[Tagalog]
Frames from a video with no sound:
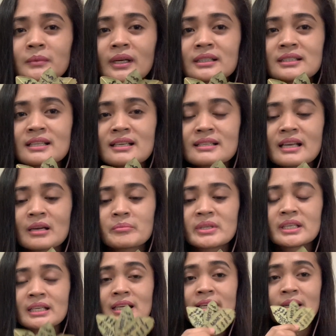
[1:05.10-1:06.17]
ang sinasabi
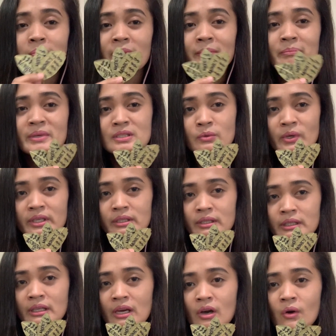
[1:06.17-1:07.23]
nila na
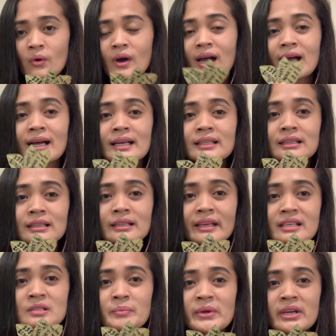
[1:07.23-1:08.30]
pampaswerte daw. At
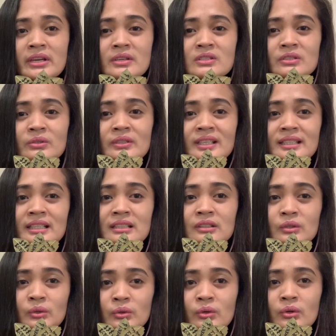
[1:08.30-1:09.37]
na-experience ko na din
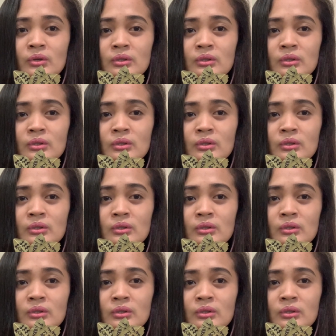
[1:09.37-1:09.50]
to.